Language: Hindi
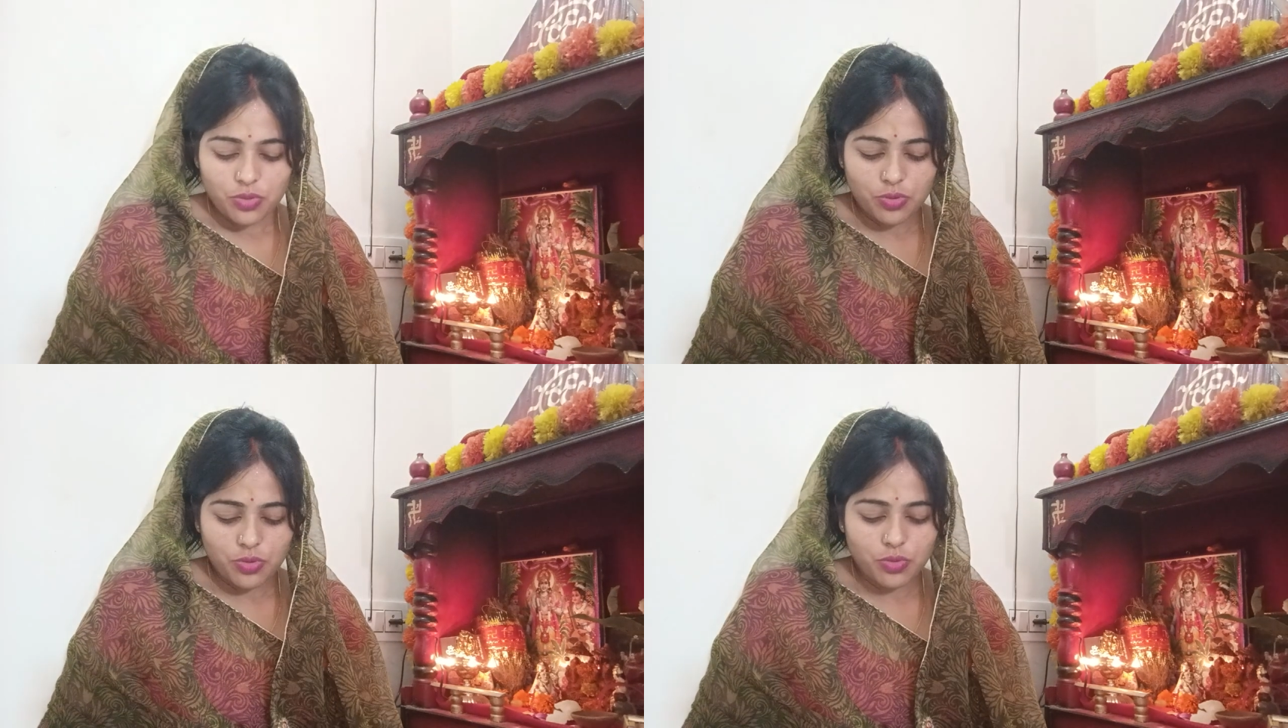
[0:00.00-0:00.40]

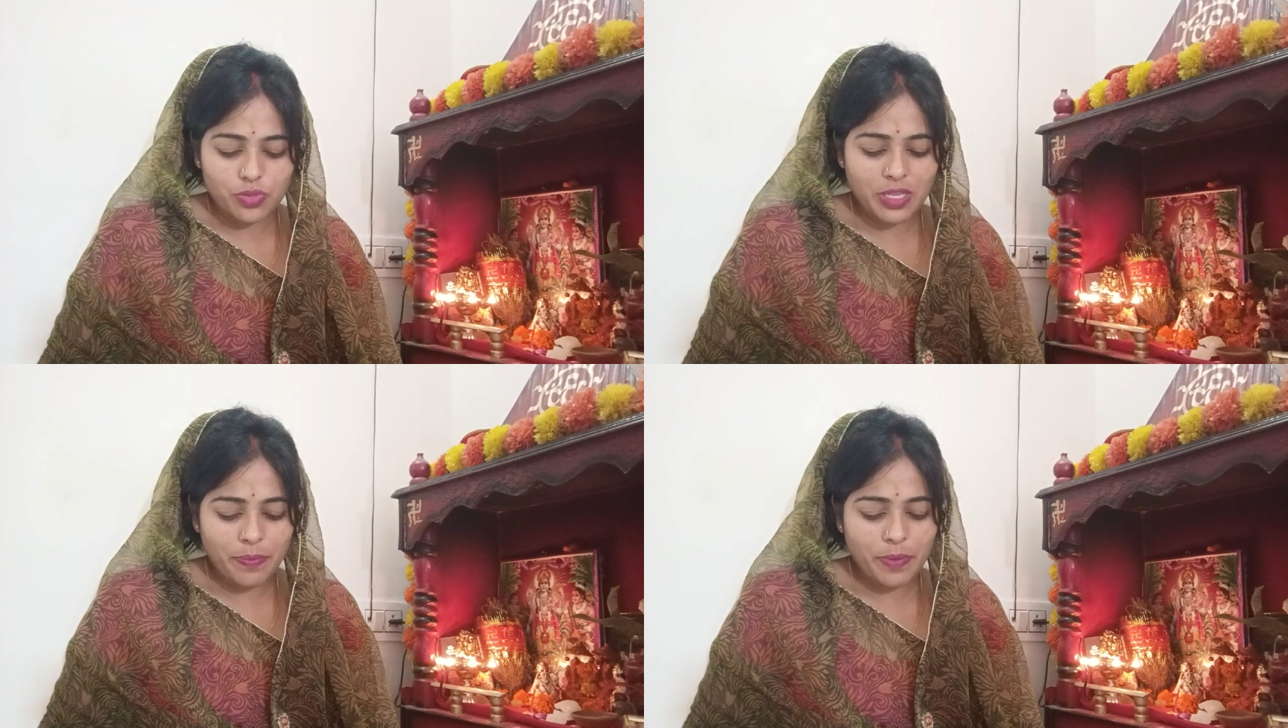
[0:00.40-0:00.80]
तो
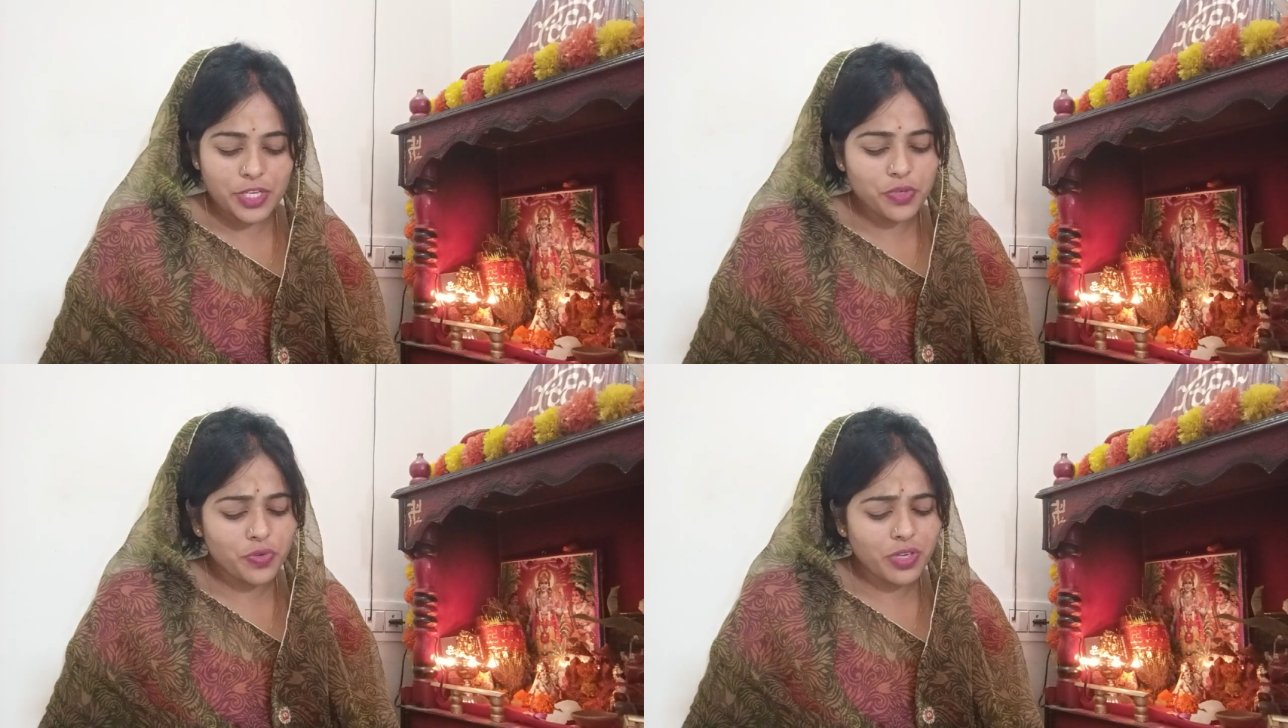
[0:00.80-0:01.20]
उनके
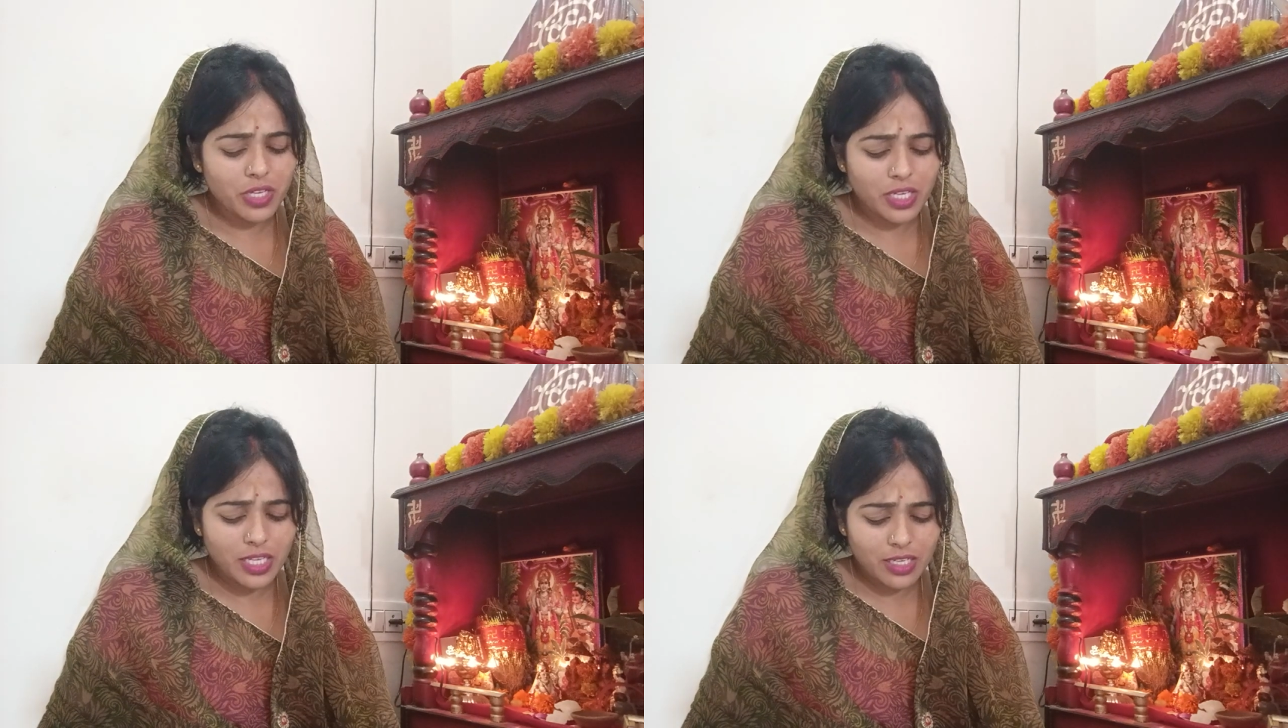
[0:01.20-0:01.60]
परिजनों
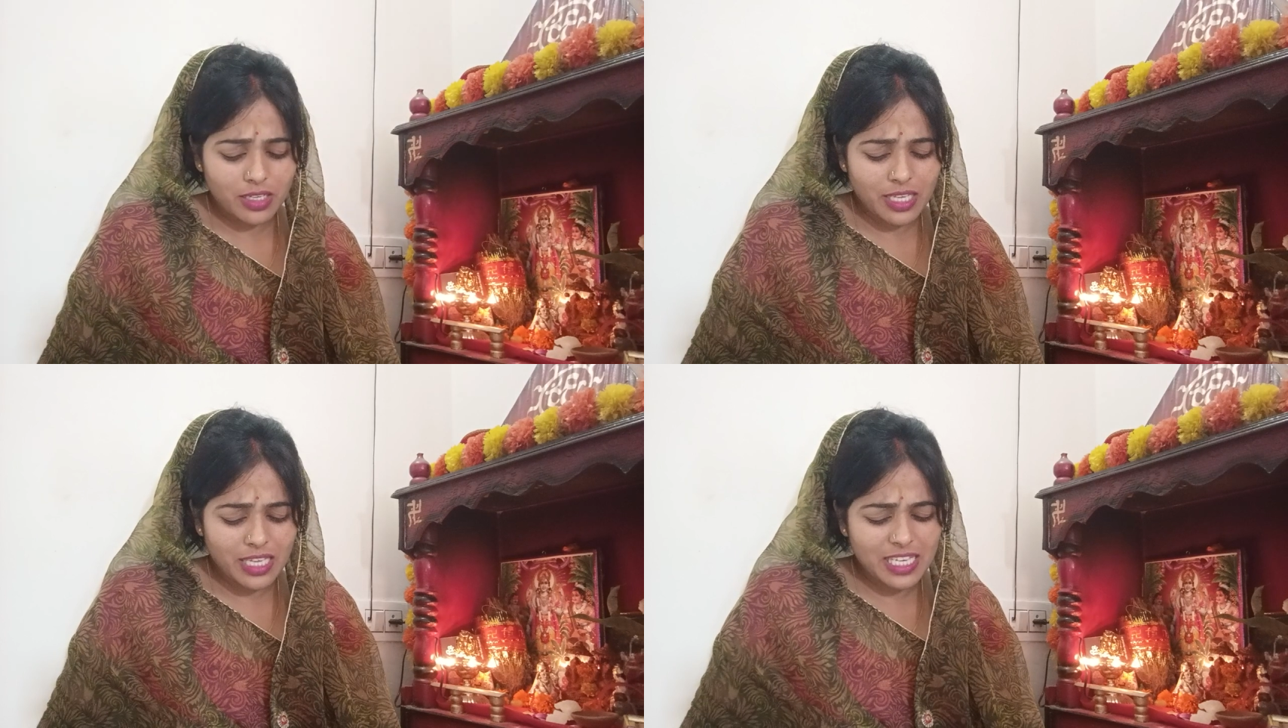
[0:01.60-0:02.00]
का
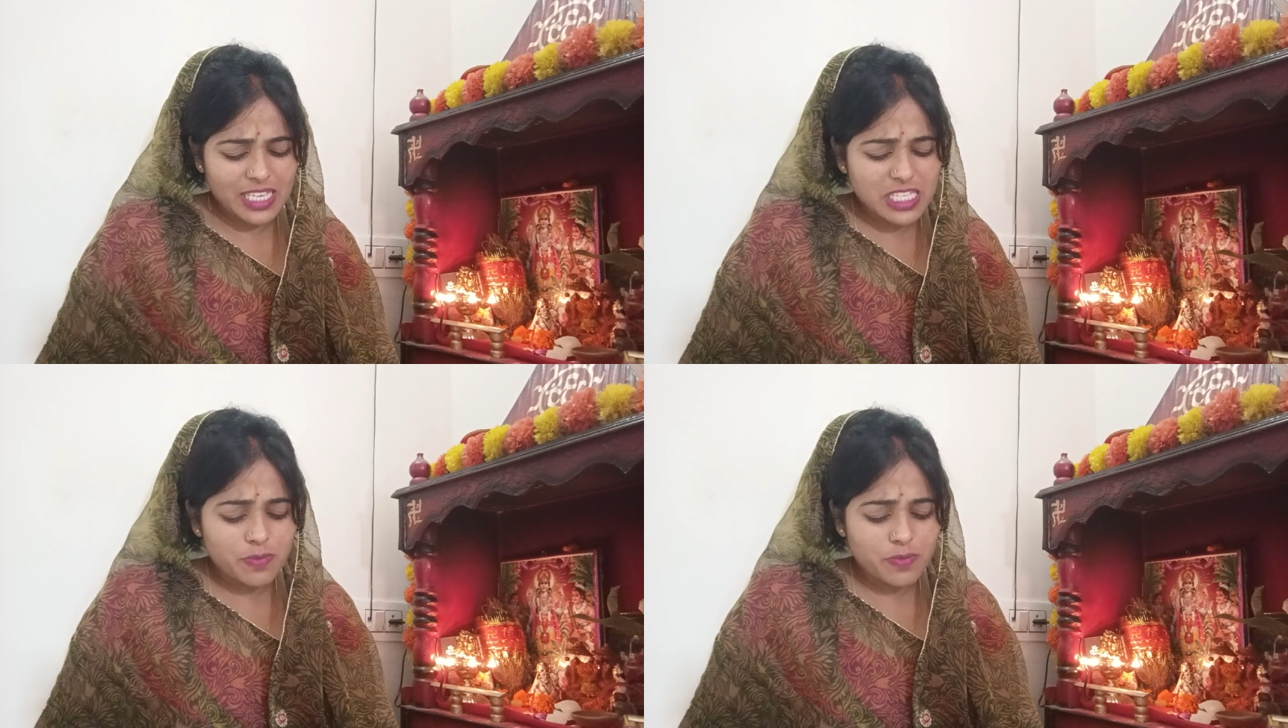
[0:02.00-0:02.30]
के